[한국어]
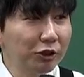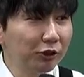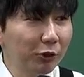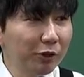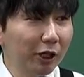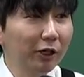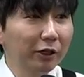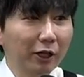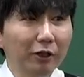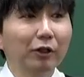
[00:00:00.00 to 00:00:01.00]
있을 겁니다.
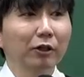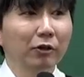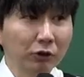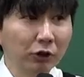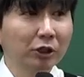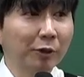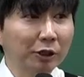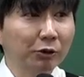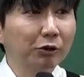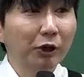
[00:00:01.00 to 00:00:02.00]
그러니까 걱정하지
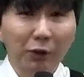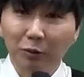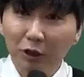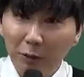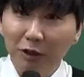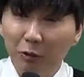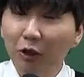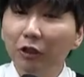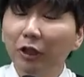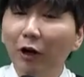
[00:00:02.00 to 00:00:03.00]
마시고 그대로 갑시다.
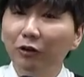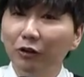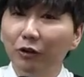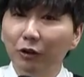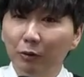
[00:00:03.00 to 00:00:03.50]
이런 얘기하거든요.